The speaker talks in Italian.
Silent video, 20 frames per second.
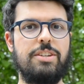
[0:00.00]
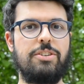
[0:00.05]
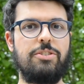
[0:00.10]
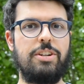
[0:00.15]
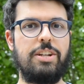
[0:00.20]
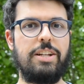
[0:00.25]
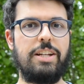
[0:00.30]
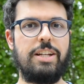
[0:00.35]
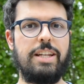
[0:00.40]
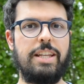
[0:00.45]
col
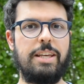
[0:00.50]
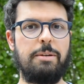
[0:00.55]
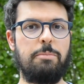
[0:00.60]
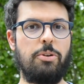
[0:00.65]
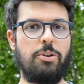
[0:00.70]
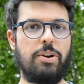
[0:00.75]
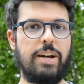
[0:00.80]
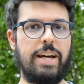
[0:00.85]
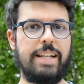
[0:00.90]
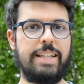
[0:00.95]

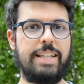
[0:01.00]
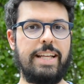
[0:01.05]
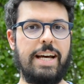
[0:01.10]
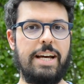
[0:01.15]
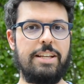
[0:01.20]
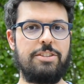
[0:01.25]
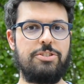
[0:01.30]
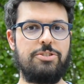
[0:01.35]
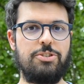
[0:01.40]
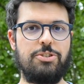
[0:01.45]
libro
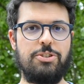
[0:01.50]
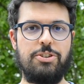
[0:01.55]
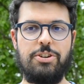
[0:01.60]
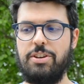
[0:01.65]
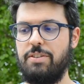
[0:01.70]
cartaceo,